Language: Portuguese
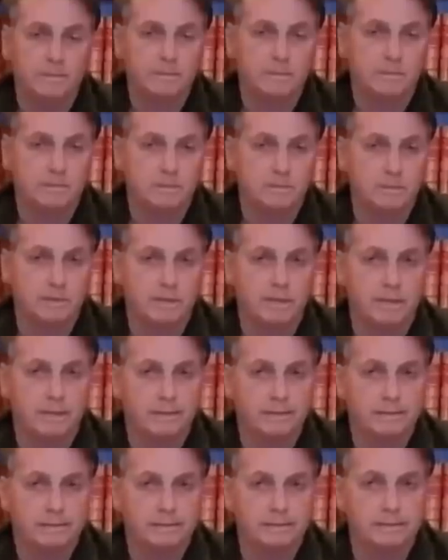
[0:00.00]

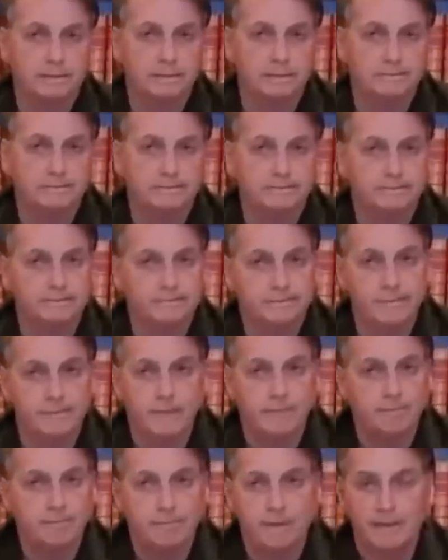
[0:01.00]
Pessoa,
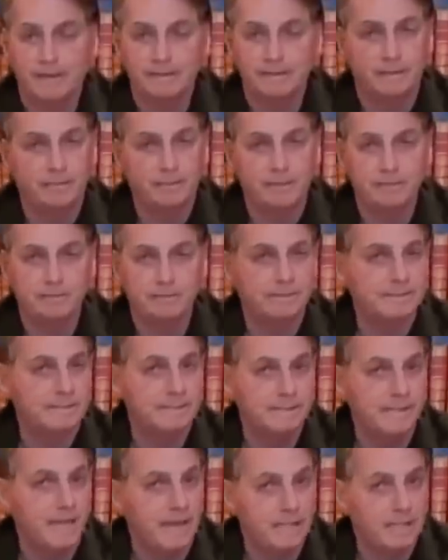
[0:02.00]
praticamente uma
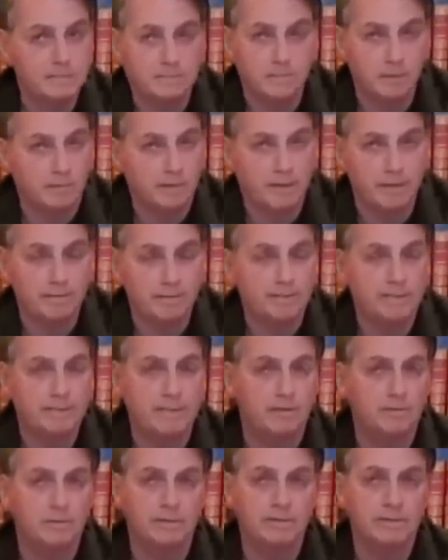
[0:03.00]
série de problemas de
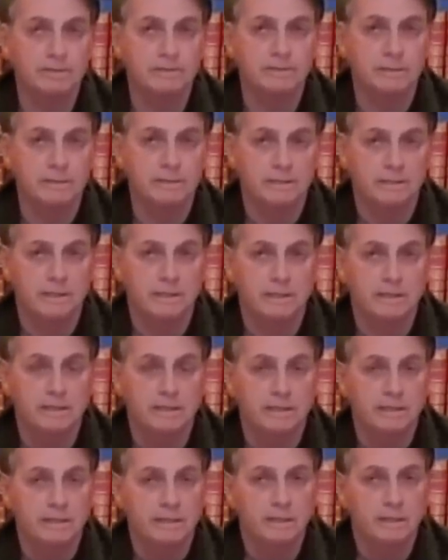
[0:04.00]
saúde, tá?
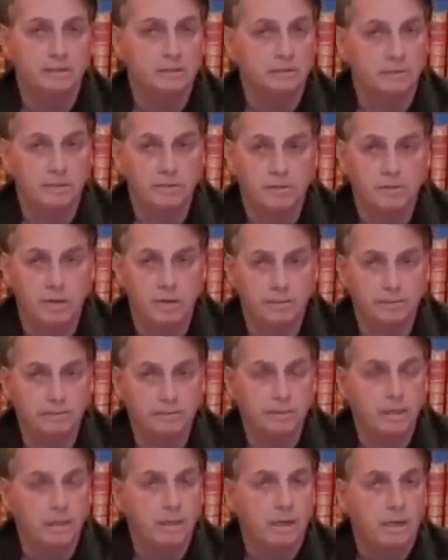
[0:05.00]
entrou em
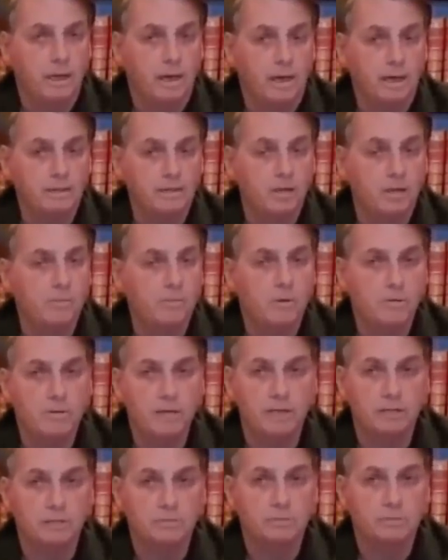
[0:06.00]
óbito. Até o
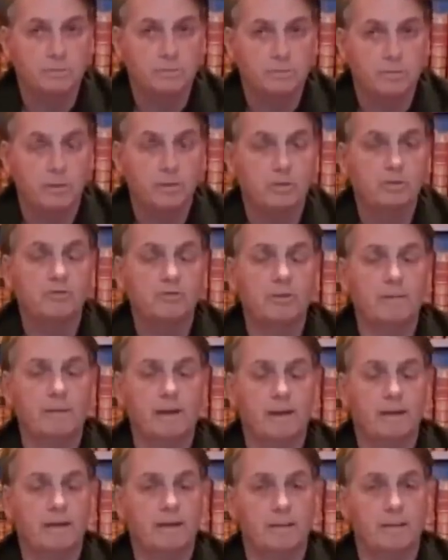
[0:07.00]
momento, pelos que
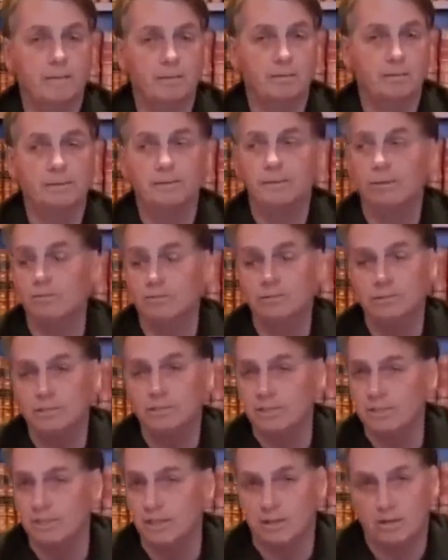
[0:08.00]
familiares sabiam, não
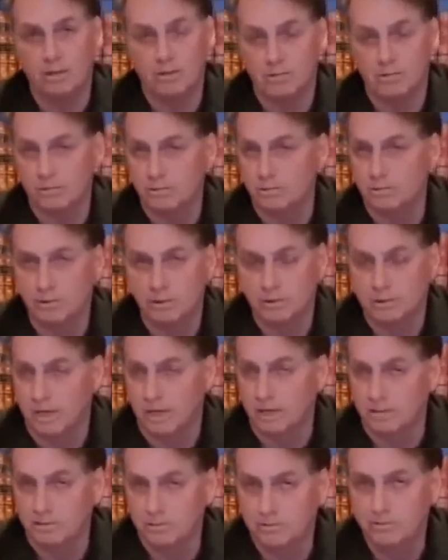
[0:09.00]
tinha
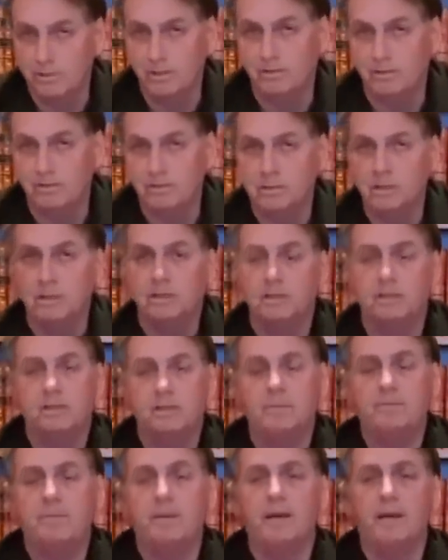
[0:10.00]
contraído o vírus
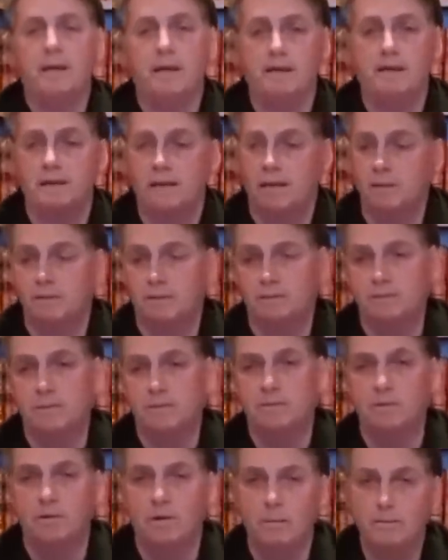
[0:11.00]
e aparece lá no,
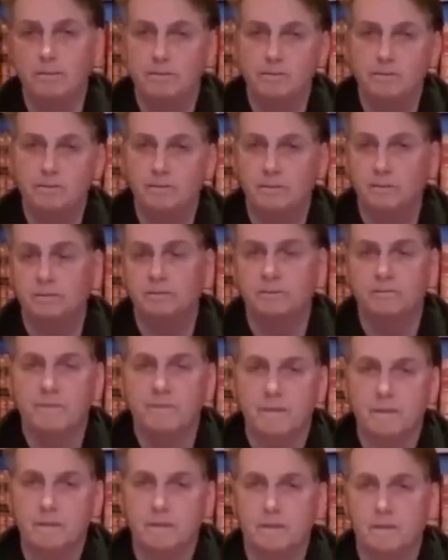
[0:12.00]
no óbito como